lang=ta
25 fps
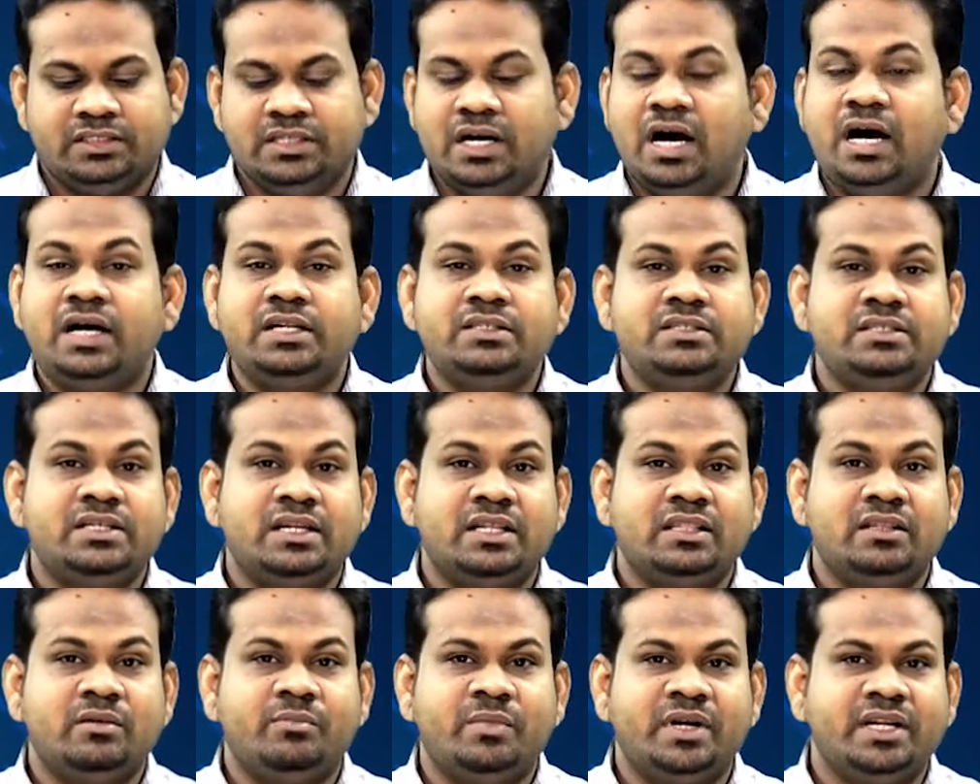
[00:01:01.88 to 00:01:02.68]
யார்
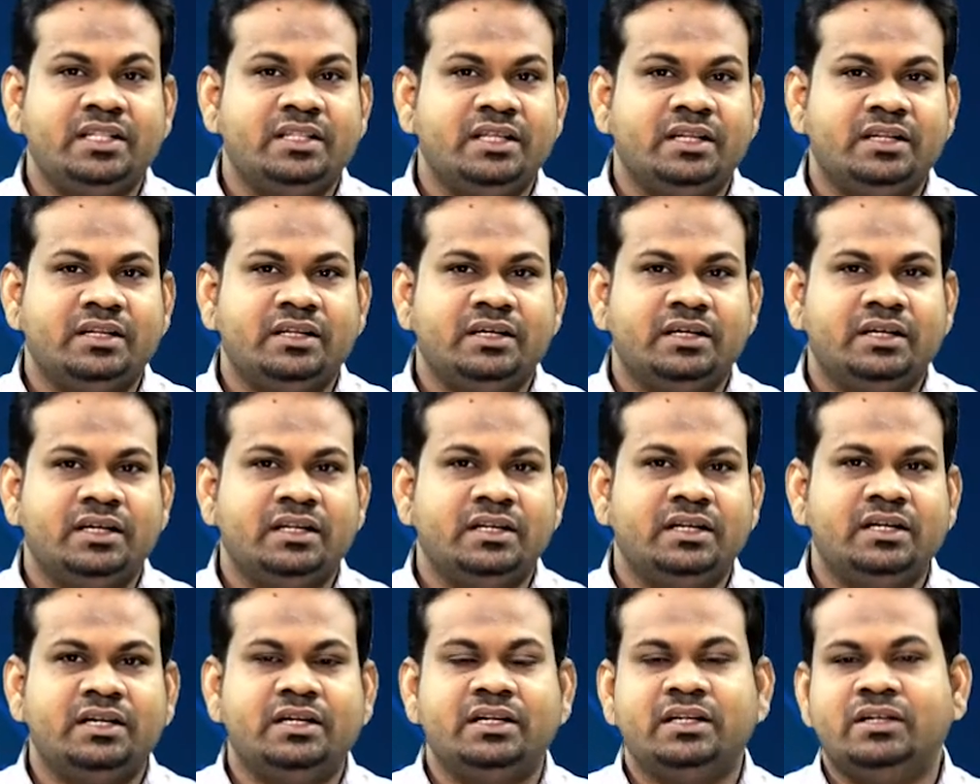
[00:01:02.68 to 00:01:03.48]
சிறந்த மனிதன்
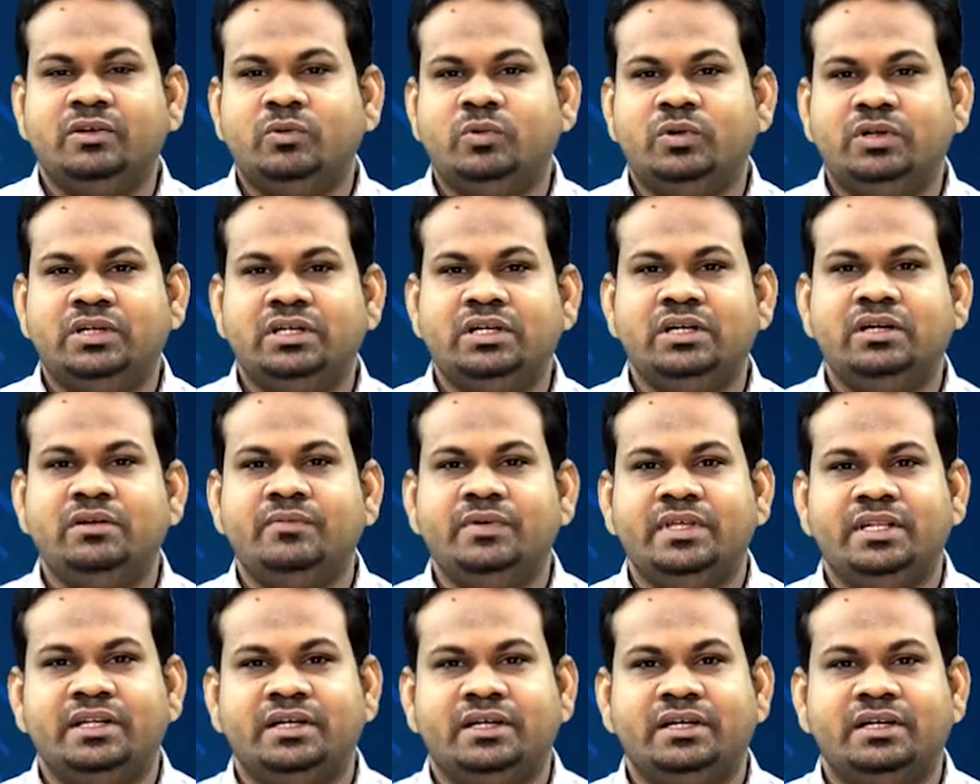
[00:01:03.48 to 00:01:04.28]
என்கின்ற ஒரு
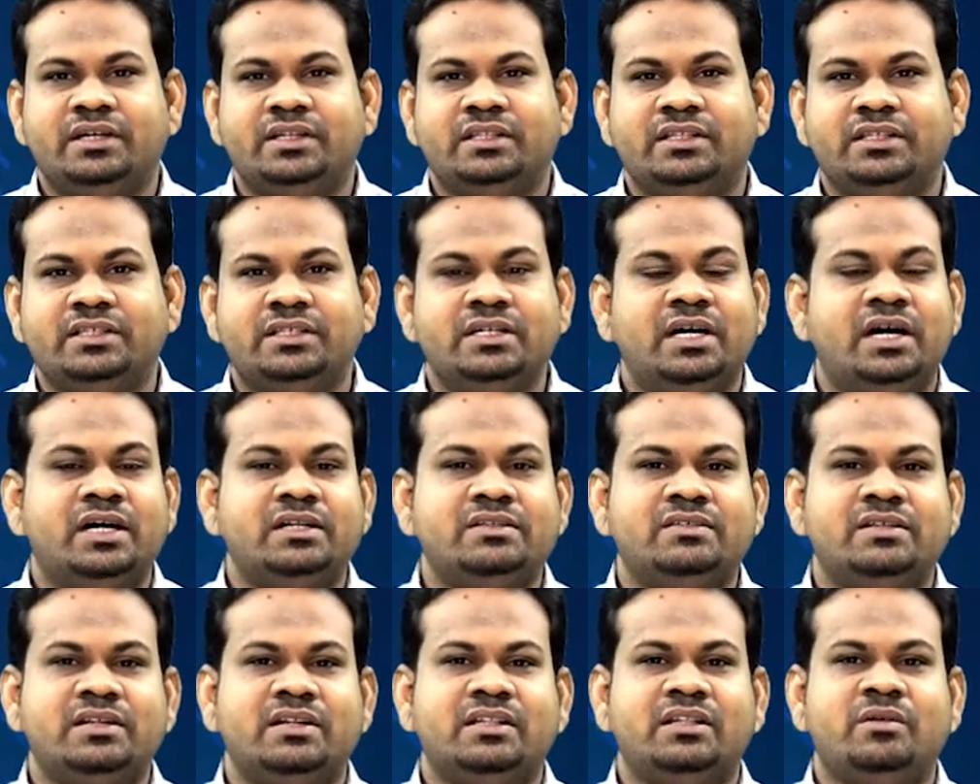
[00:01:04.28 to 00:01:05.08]
கேள்வி இருக்கின்றது
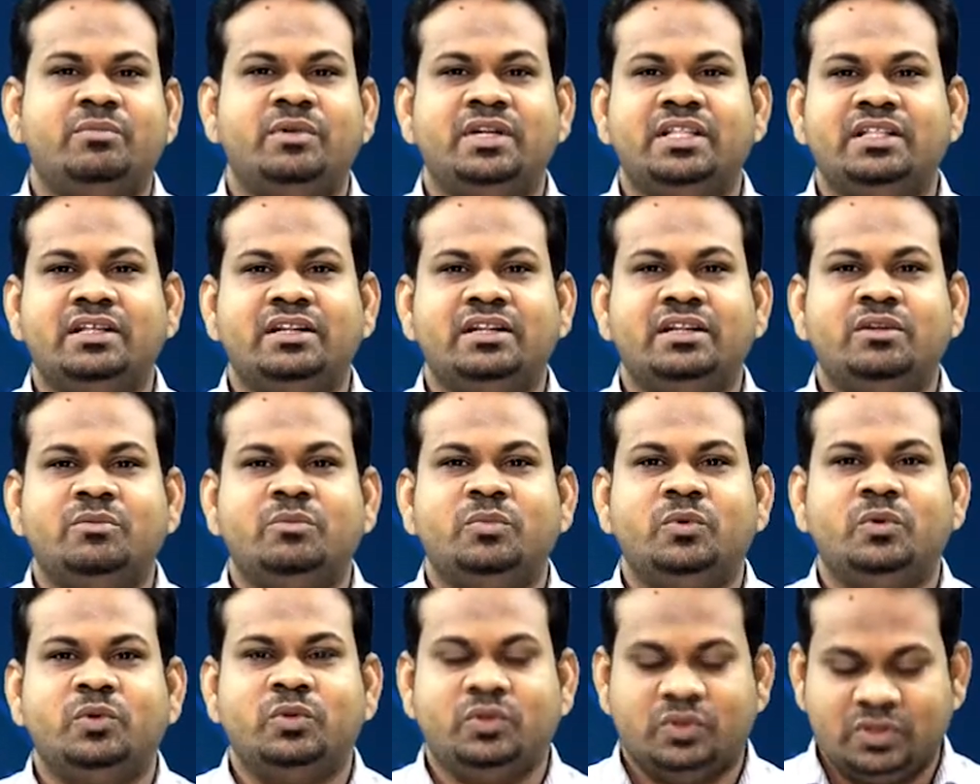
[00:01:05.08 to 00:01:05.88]
யார் சிறந்த மனிதன்
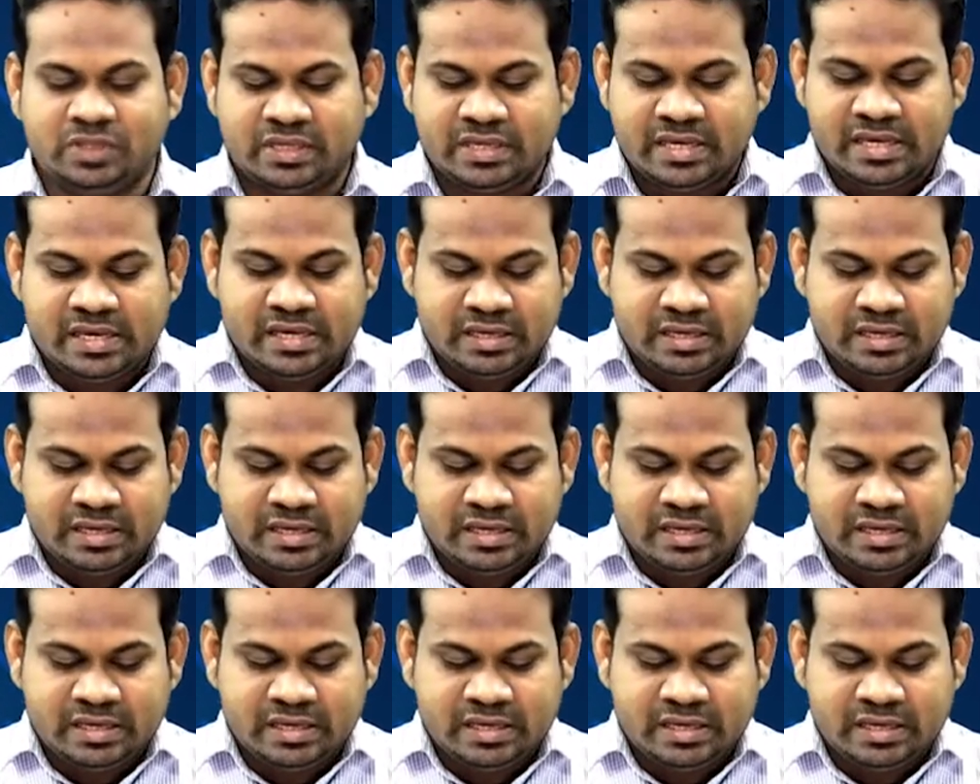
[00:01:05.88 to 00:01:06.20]
எனும் போது